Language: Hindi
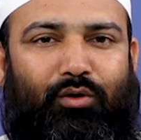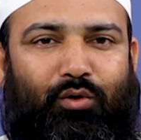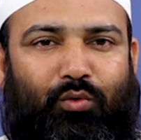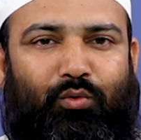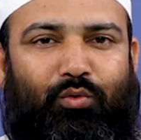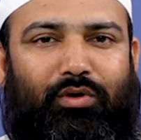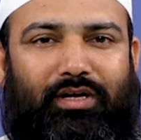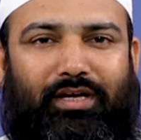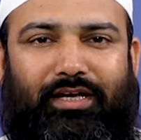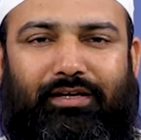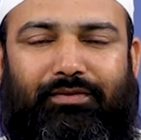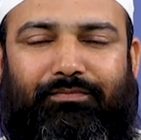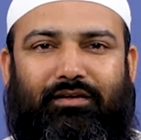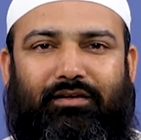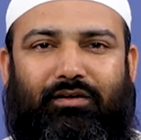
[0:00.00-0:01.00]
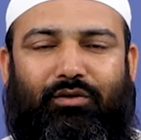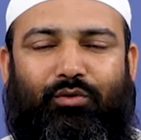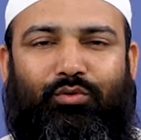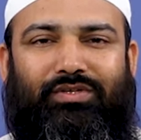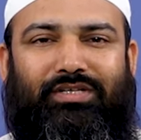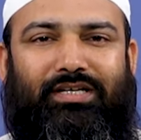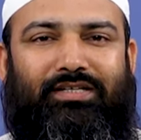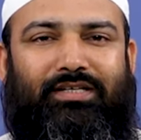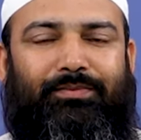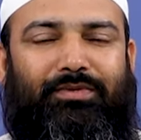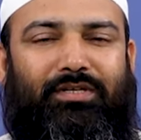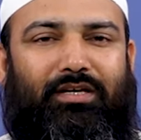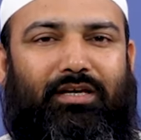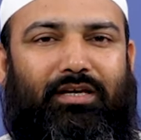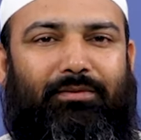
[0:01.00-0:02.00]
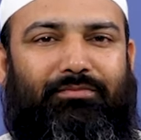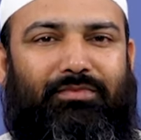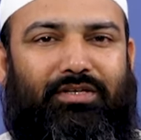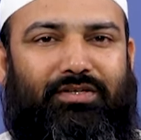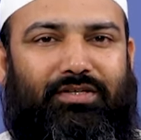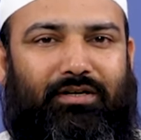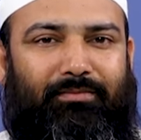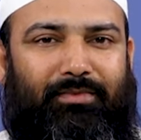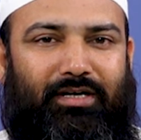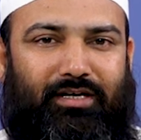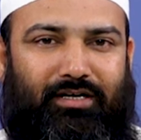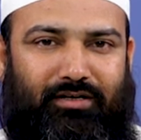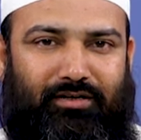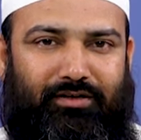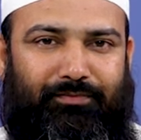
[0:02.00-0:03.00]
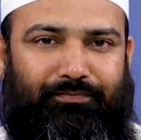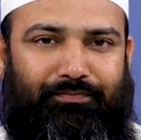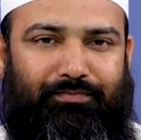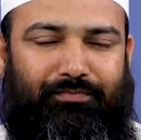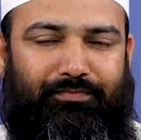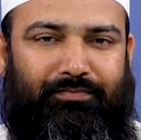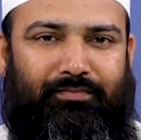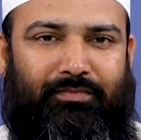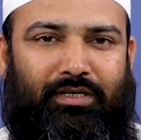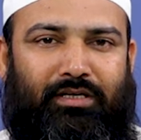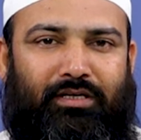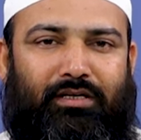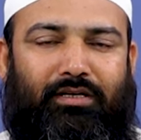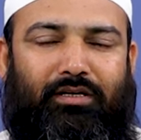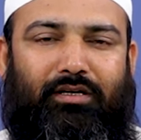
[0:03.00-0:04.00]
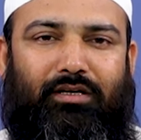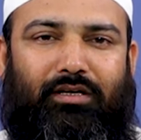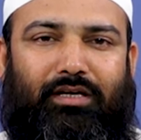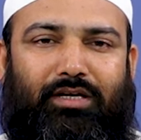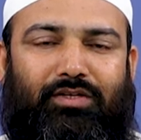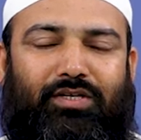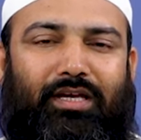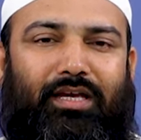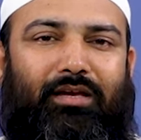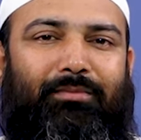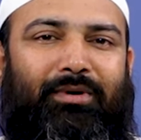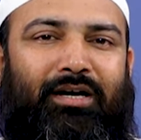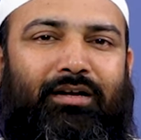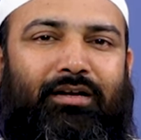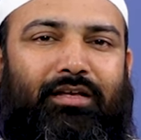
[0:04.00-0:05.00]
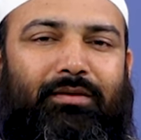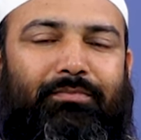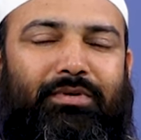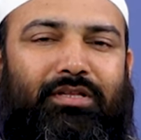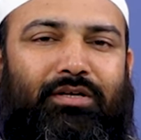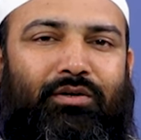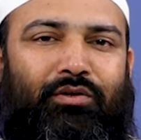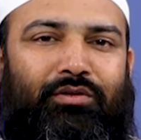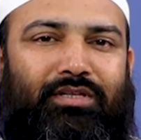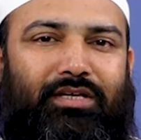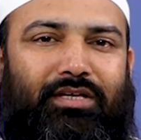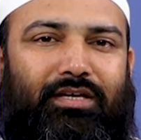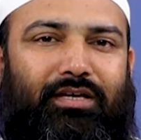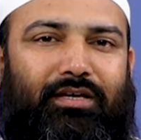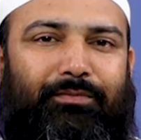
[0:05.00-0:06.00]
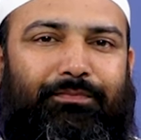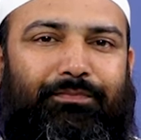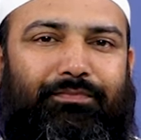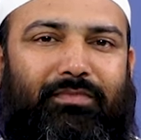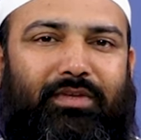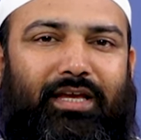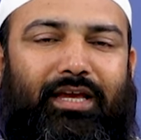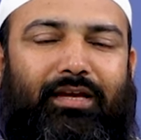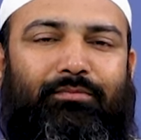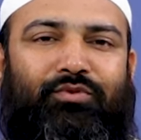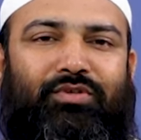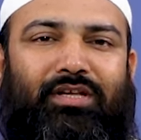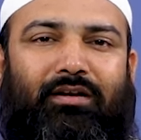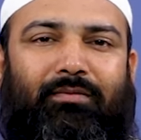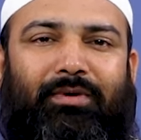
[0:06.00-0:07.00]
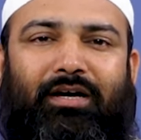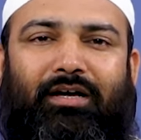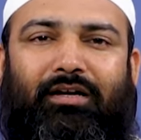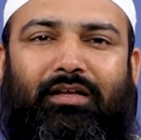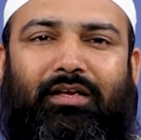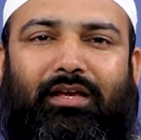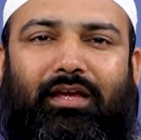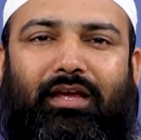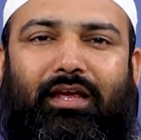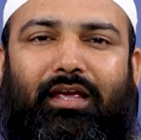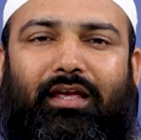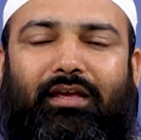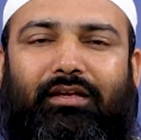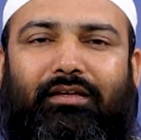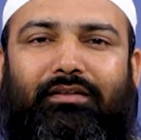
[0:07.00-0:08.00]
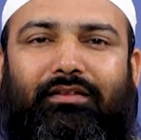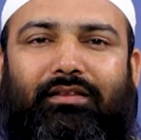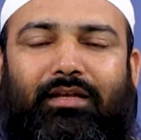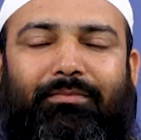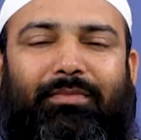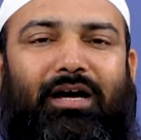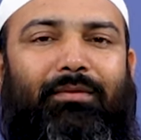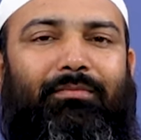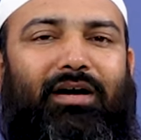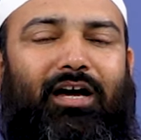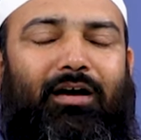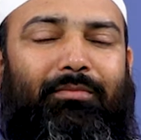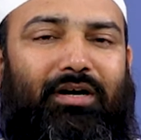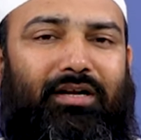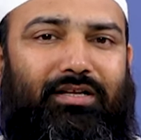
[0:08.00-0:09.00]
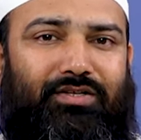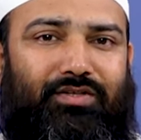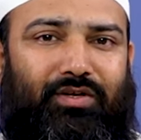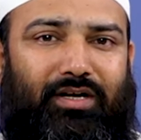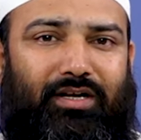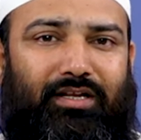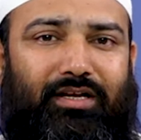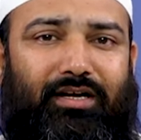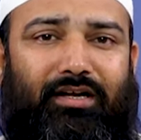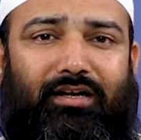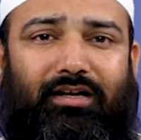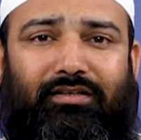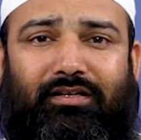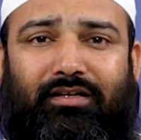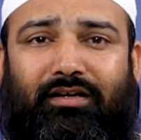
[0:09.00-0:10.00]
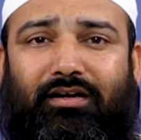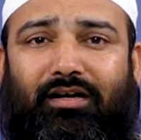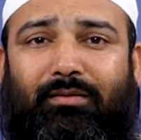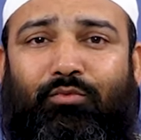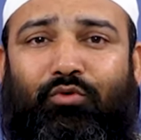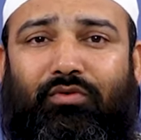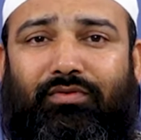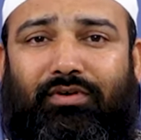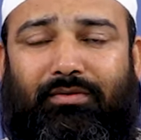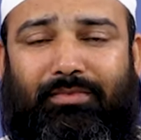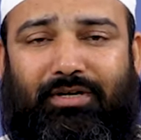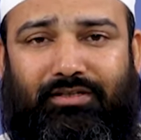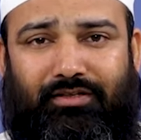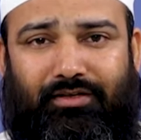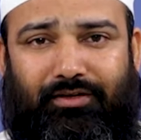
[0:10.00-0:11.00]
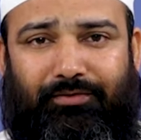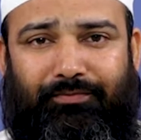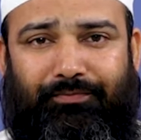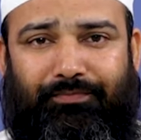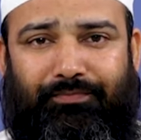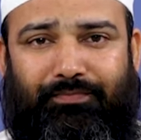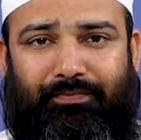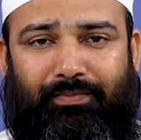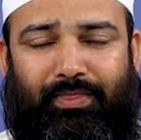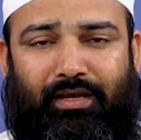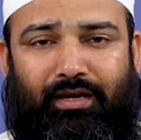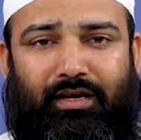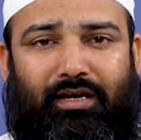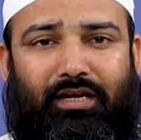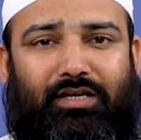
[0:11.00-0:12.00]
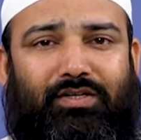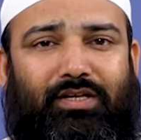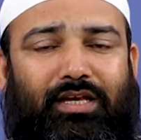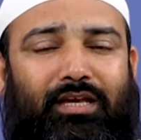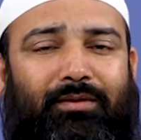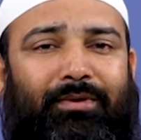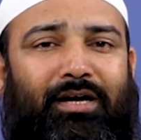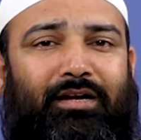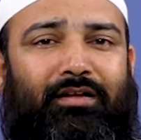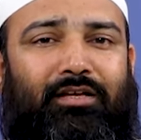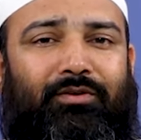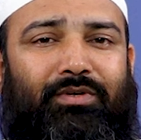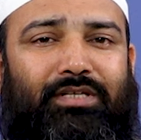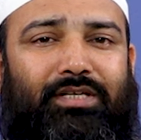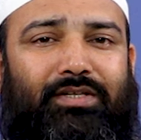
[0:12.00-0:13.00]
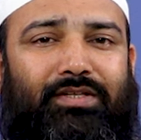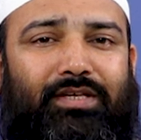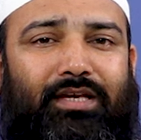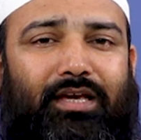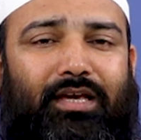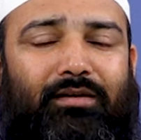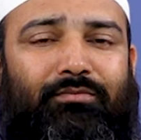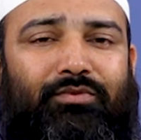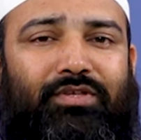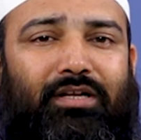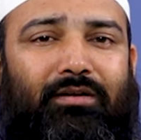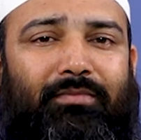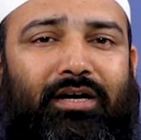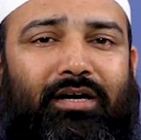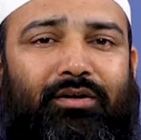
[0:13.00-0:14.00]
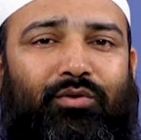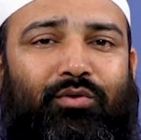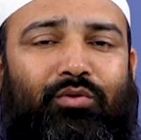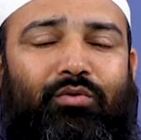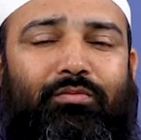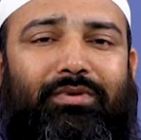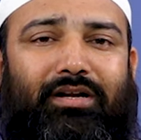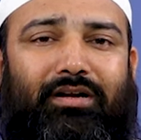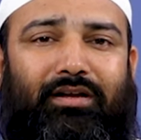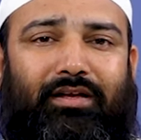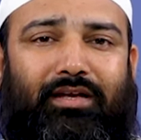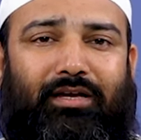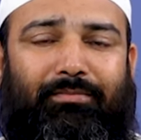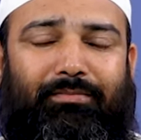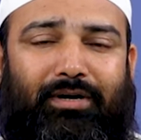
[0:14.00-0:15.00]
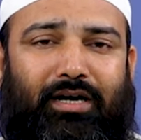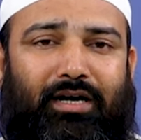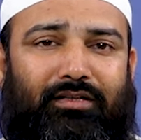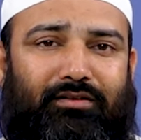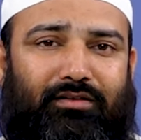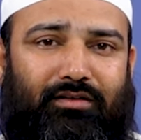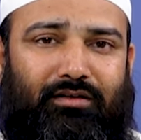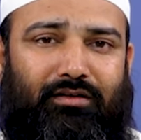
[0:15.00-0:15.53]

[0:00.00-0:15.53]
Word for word: रूह है उसका सबसे कीमती सरमाया है इसी ईमान की बदौलत ही एक मुसलमान के तमाम अमाल साल अल्लाह ताला कबूल फरमाता है इसी ईमान की वजह से एक मुसलमान को मरने के बाद